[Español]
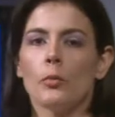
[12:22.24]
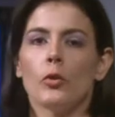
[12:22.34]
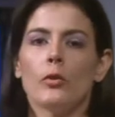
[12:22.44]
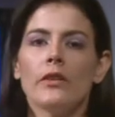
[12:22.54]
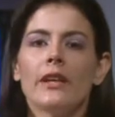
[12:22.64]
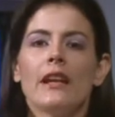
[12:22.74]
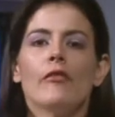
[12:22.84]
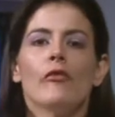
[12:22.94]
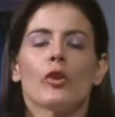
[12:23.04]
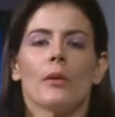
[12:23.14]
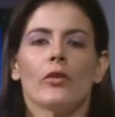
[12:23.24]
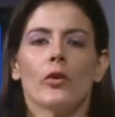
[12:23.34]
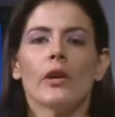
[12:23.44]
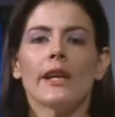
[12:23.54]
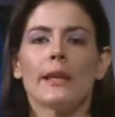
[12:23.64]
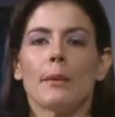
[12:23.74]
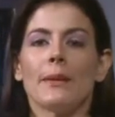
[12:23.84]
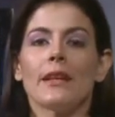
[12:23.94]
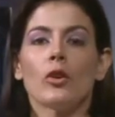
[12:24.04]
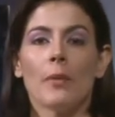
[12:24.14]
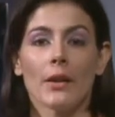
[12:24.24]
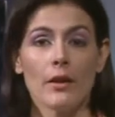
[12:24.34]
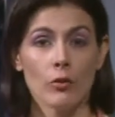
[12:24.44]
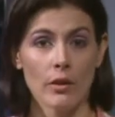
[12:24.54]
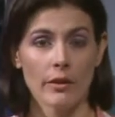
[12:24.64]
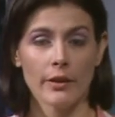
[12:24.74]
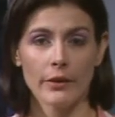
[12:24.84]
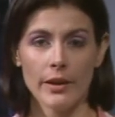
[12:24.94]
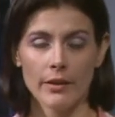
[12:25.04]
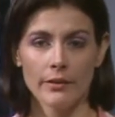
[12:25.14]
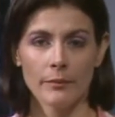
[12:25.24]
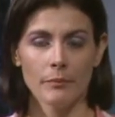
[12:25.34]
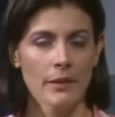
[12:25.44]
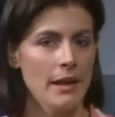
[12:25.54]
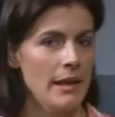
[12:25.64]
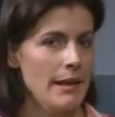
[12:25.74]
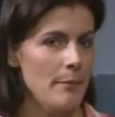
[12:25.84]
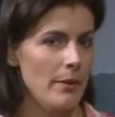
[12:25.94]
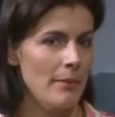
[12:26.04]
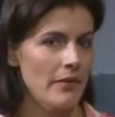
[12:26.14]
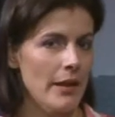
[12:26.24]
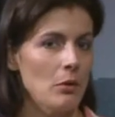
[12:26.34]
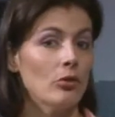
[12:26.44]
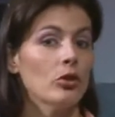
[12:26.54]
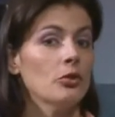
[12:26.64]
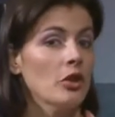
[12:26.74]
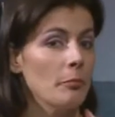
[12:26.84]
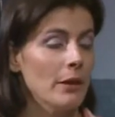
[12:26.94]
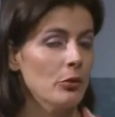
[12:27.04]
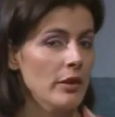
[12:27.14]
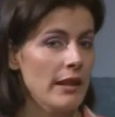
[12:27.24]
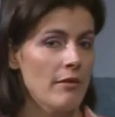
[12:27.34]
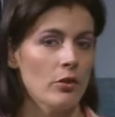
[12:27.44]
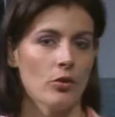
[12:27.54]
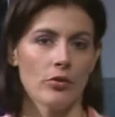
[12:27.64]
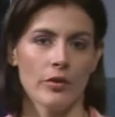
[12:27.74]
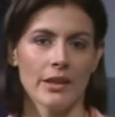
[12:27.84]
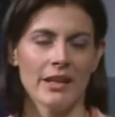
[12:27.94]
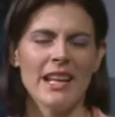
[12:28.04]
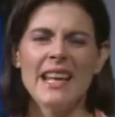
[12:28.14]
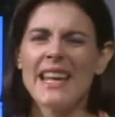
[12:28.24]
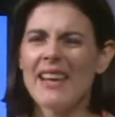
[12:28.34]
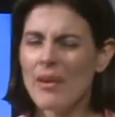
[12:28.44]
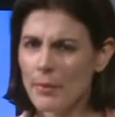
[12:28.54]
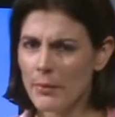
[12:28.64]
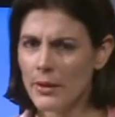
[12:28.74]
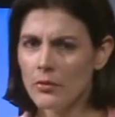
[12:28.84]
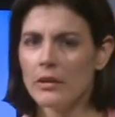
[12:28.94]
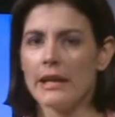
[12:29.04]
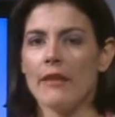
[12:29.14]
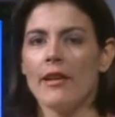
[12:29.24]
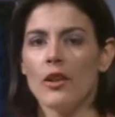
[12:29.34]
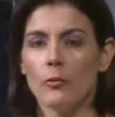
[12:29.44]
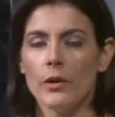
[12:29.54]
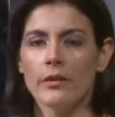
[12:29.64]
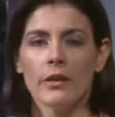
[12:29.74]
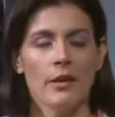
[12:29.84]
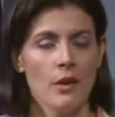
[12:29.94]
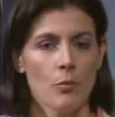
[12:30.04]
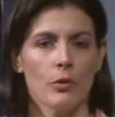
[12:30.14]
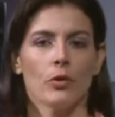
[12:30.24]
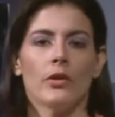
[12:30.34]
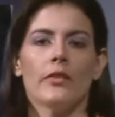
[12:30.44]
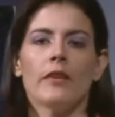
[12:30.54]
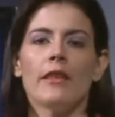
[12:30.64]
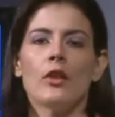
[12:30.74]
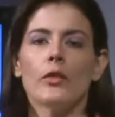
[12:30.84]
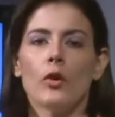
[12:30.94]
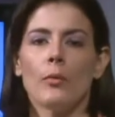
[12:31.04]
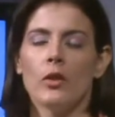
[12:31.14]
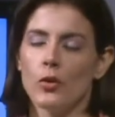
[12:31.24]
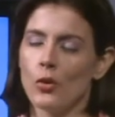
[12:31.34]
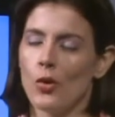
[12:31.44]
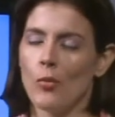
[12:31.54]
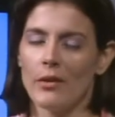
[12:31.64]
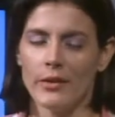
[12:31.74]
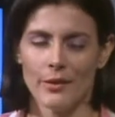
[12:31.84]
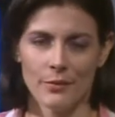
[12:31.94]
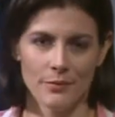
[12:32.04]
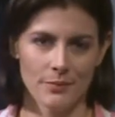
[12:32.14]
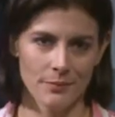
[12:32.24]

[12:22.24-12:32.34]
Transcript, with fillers: y obtuviste la información que te permite tomar decisiones acertadas. Implementarlo es otro aspecto que debes conocer. ¿Qué va primero? ¿Qué va después? Pues con este video te comento cómo hacerlo.